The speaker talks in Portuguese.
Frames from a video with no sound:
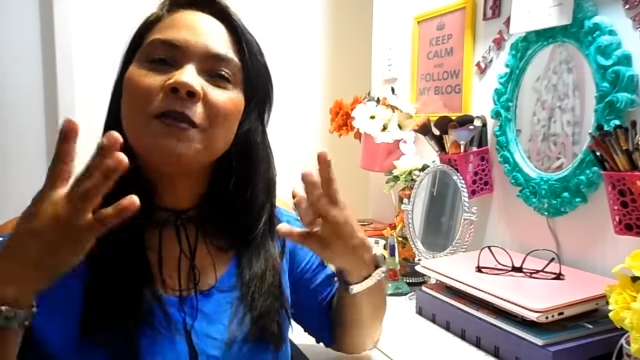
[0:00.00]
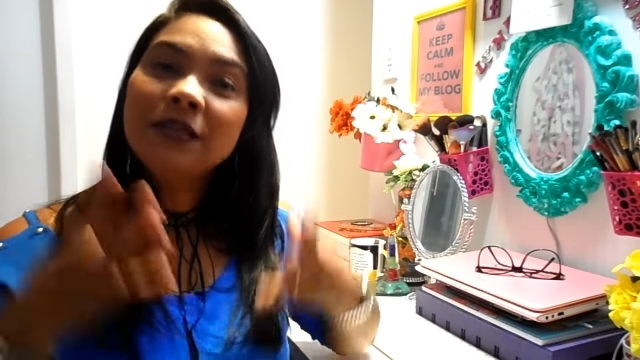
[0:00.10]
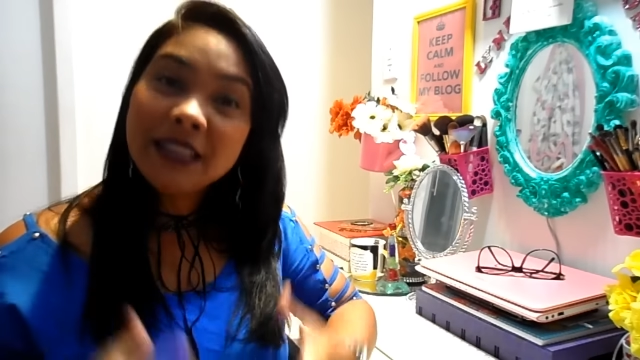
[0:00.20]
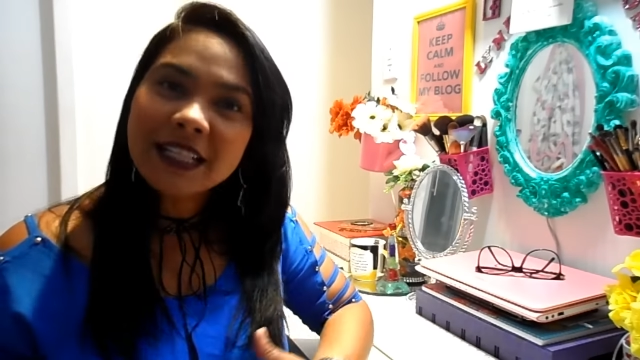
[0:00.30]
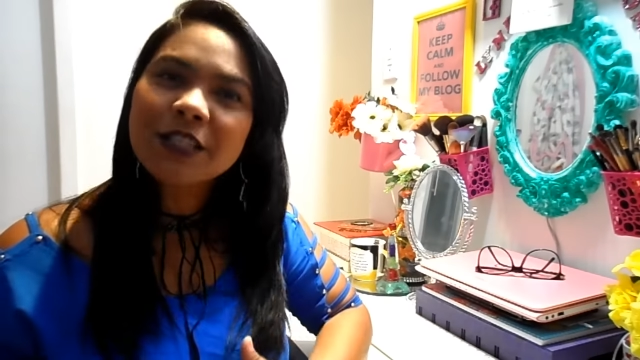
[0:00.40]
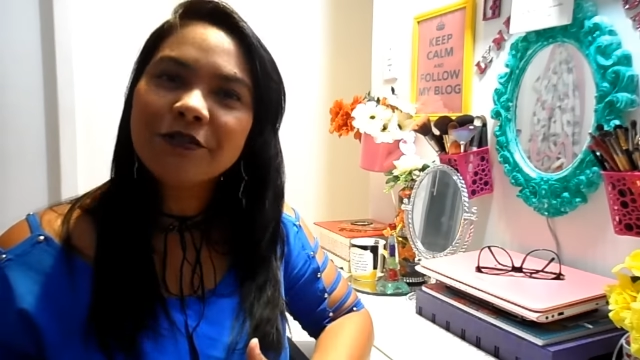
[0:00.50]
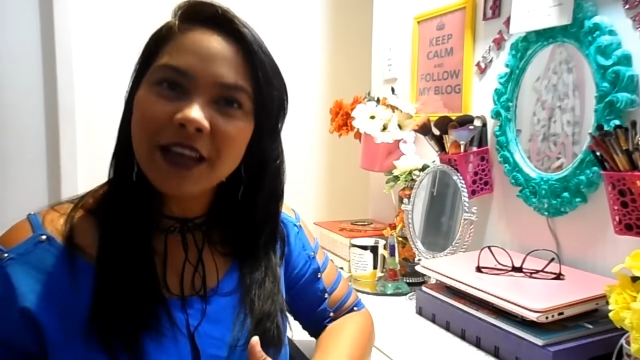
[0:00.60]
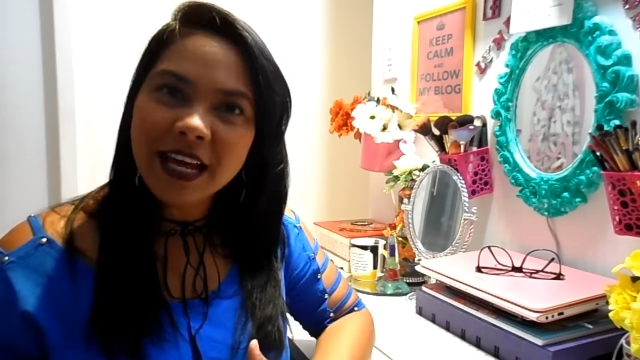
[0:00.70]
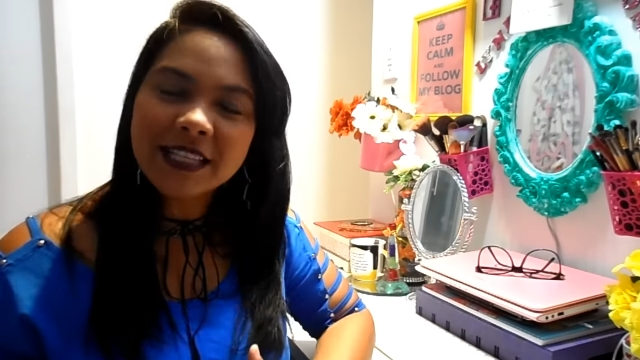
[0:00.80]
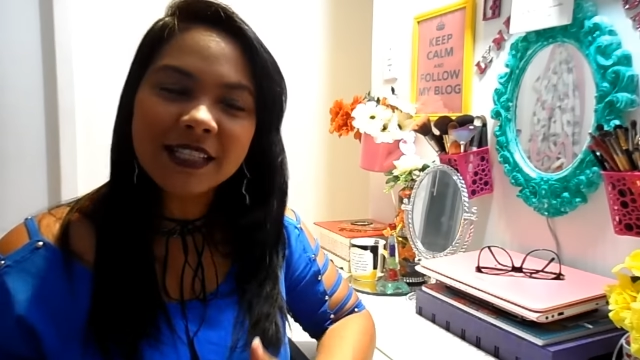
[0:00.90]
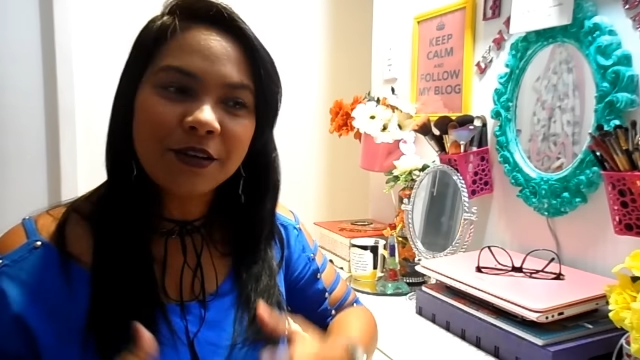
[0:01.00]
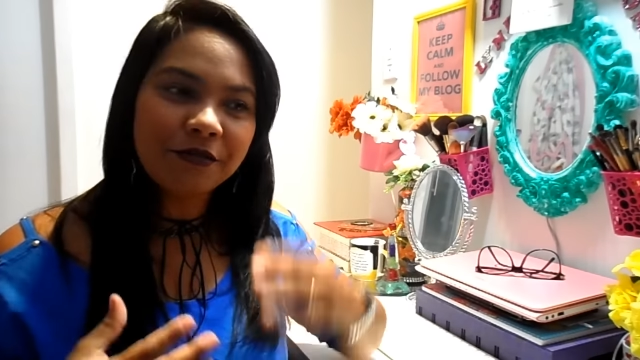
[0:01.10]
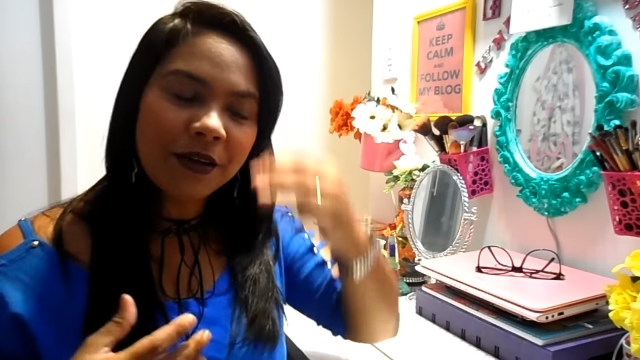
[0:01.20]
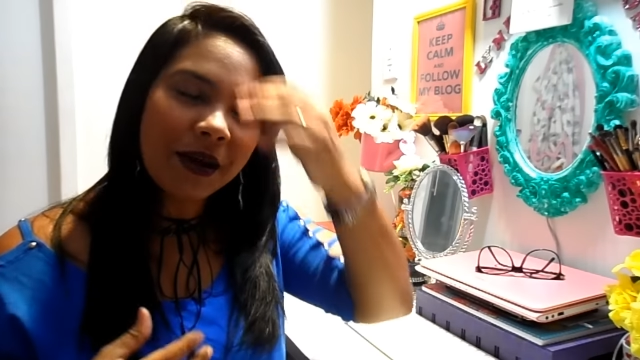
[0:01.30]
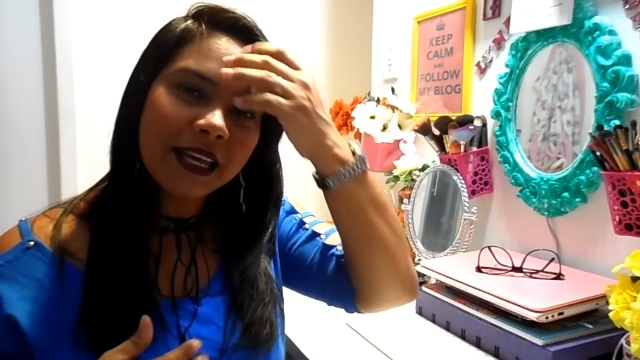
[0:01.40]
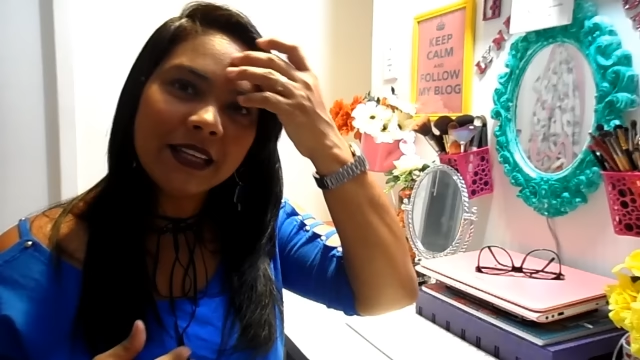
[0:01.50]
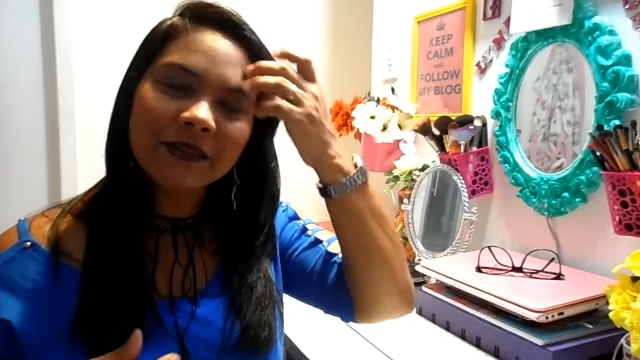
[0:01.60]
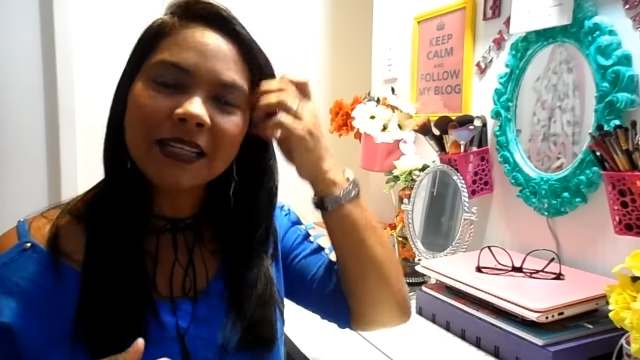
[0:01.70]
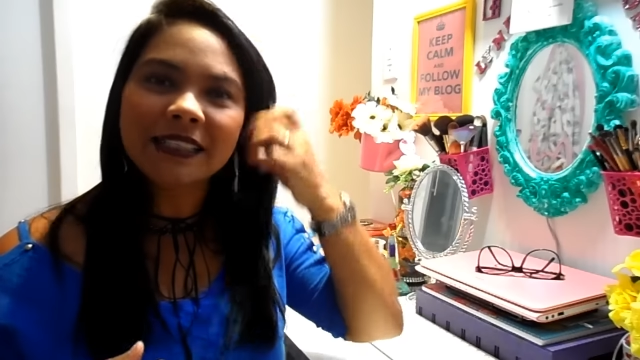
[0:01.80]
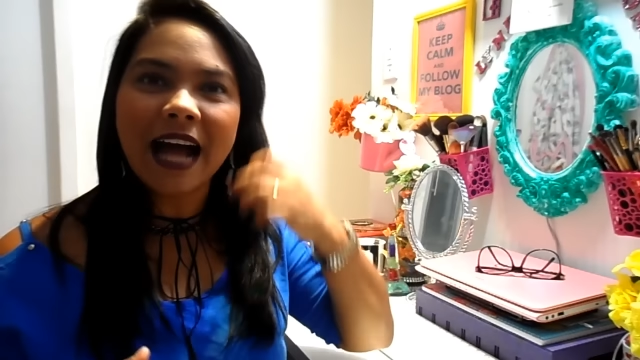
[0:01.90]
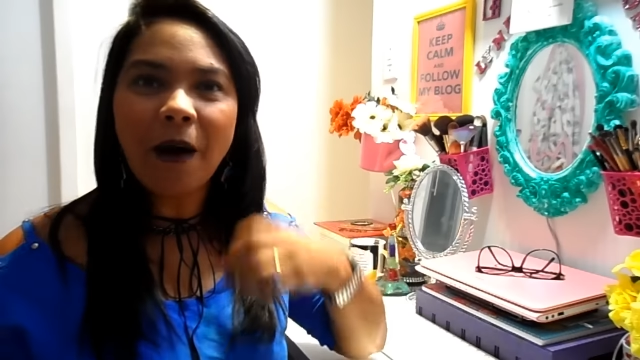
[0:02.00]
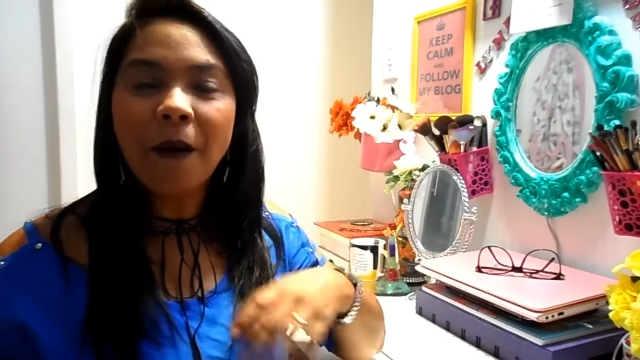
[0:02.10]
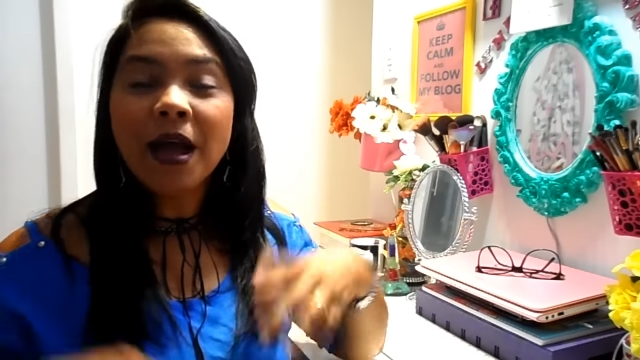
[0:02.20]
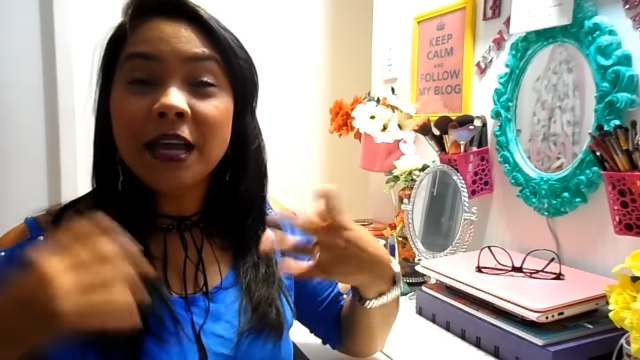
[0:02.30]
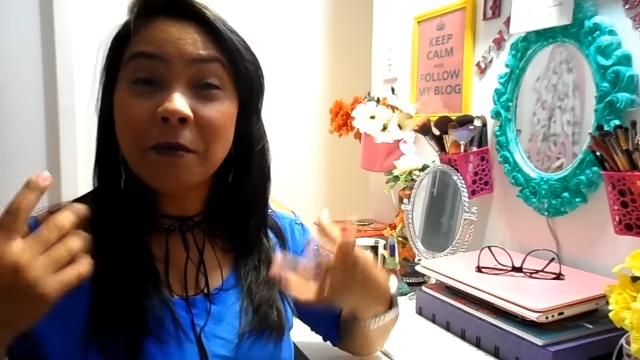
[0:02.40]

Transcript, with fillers: Quantas vezes eu venho aqui no canal